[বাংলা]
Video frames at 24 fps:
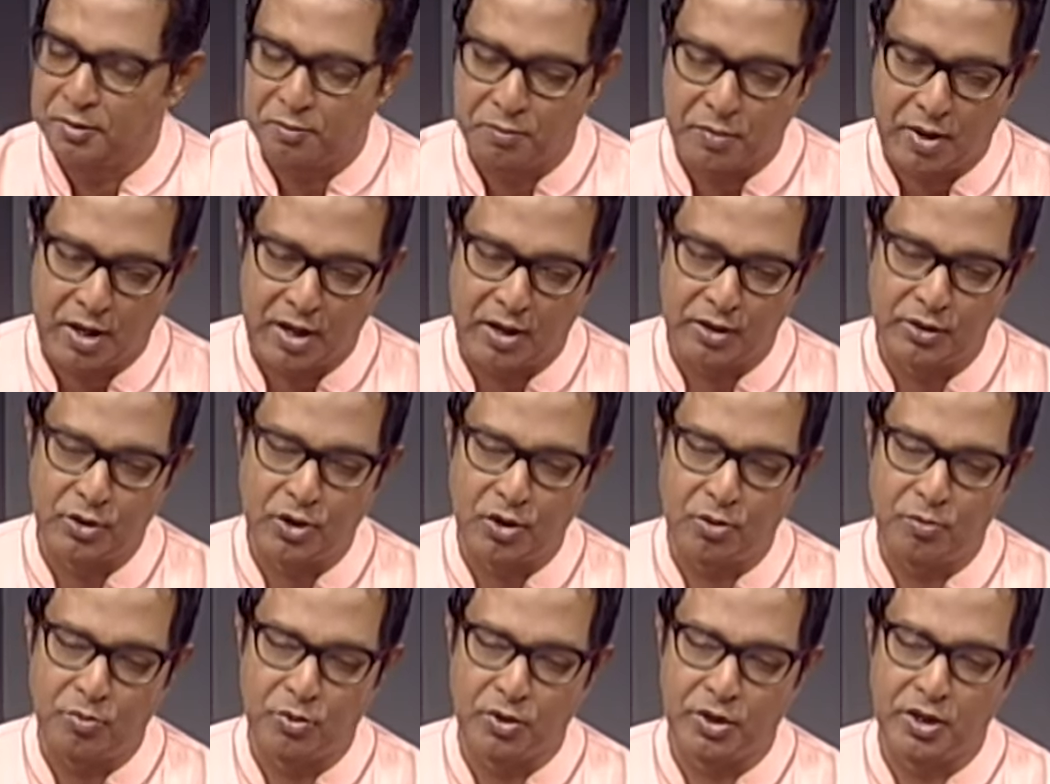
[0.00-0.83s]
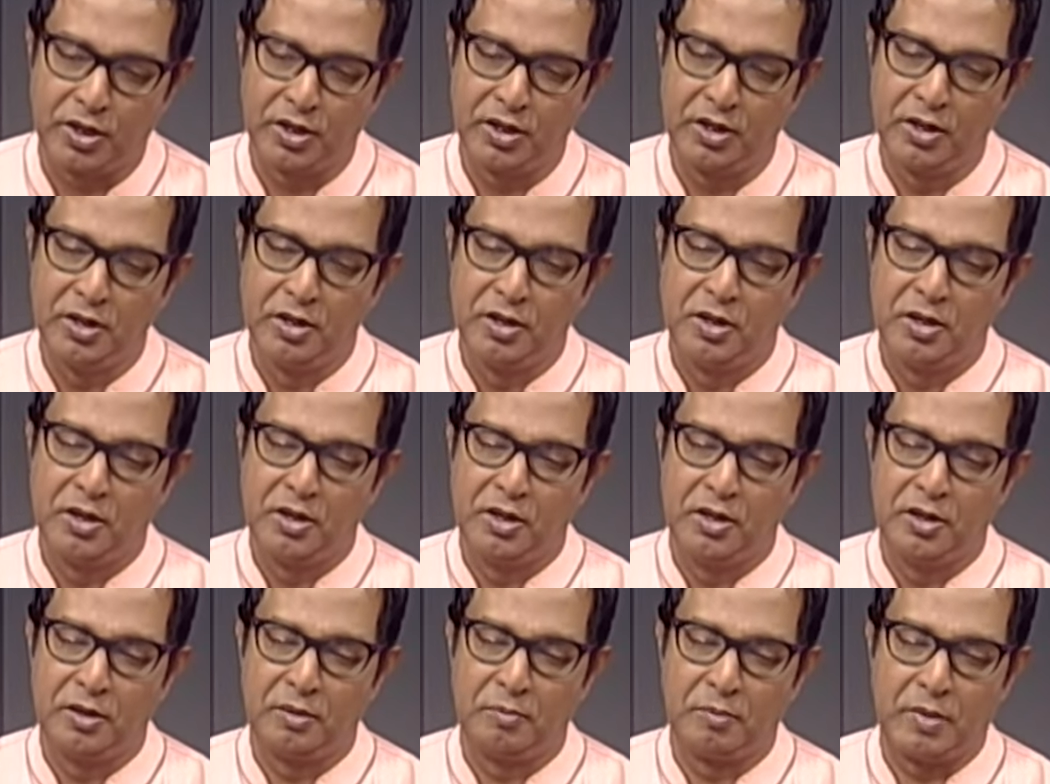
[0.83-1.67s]
ভাড়া দেওয়ার পরে
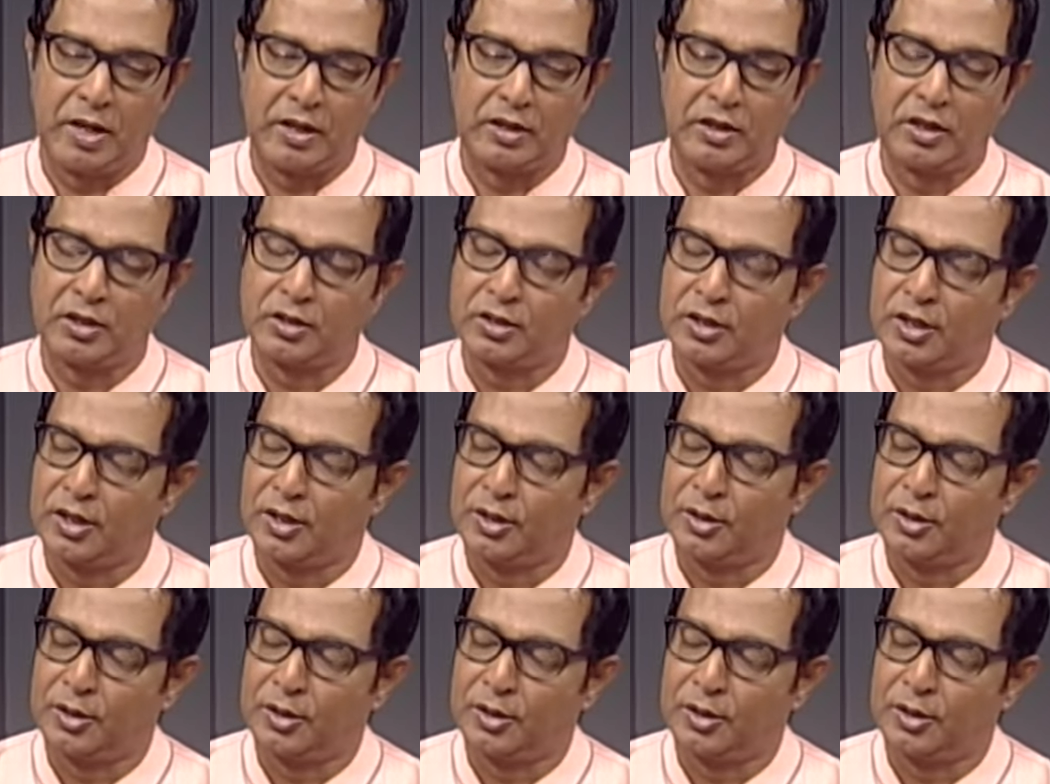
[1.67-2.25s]
মাদ্রাসার